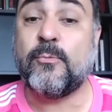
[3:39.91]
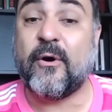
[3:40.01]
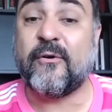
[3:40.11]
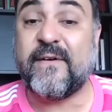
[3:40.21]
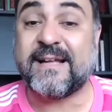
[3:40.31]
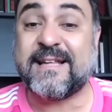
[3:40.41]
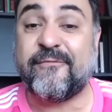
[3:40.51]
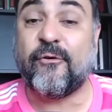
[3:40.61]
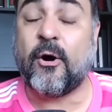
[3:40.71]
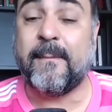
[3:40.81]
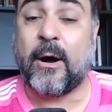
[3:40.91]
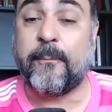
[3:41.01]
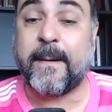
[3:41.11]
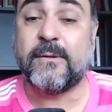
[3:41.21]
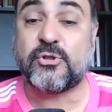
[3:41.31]
uma oferta formal
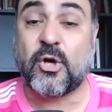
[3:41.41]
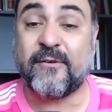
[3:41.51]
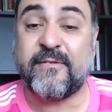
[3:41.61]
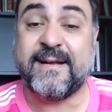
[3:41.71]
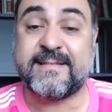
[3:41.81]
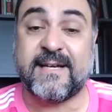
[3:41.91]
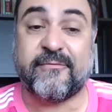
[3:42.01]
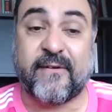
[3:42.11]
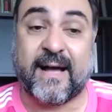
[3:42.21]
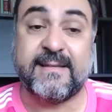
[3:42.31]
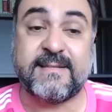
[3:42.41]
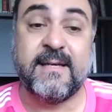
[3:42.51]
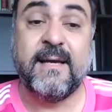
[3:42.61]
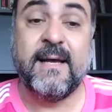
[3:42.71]
pelo jovem nessa fase.